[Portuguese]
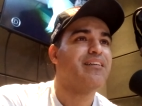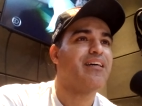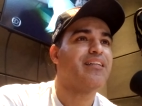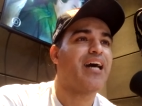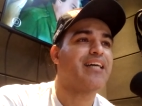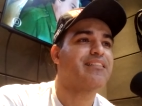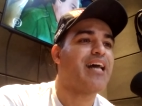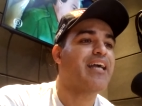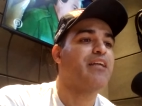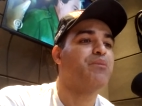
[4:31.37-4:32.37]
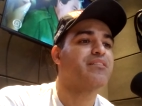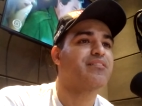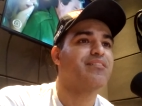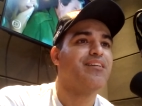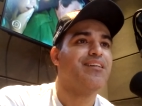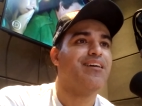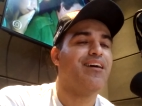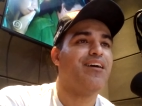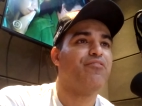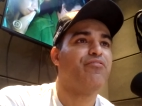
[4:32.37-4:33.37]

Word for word: é, as lágrimas é,